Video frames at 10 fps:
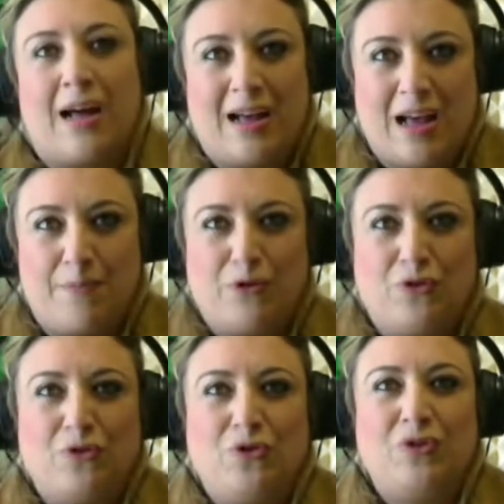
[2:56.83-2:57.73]
di ha novità,
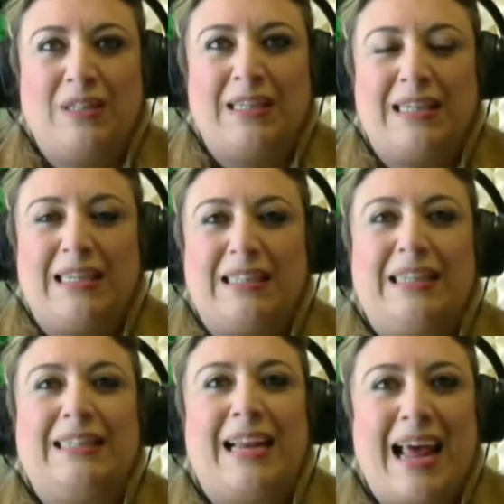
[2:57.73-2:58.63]
bisogno sì. di,
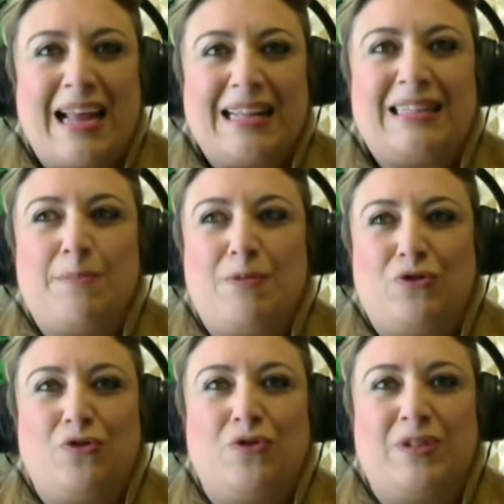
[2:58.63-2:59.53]
di, talenti, ha
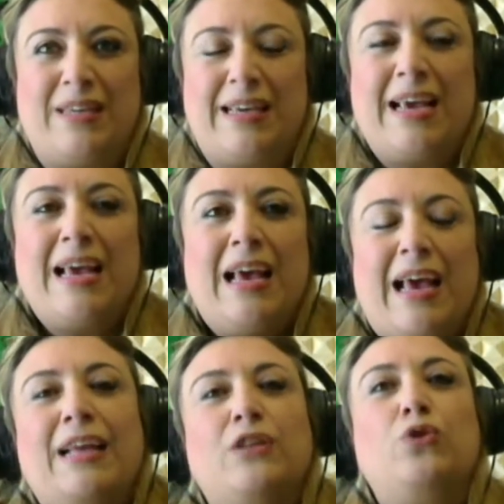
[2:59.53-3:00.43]
bisogno di
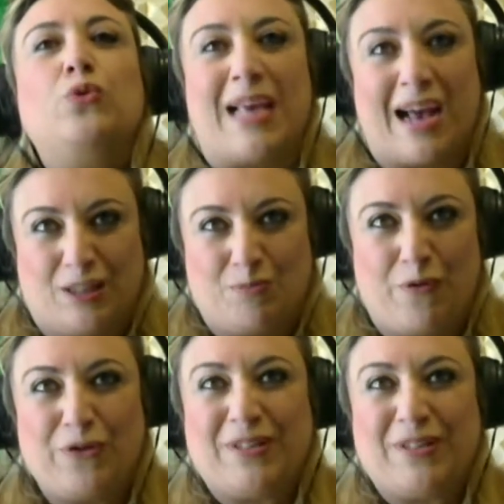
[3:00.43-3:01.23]
entusiasmo, forse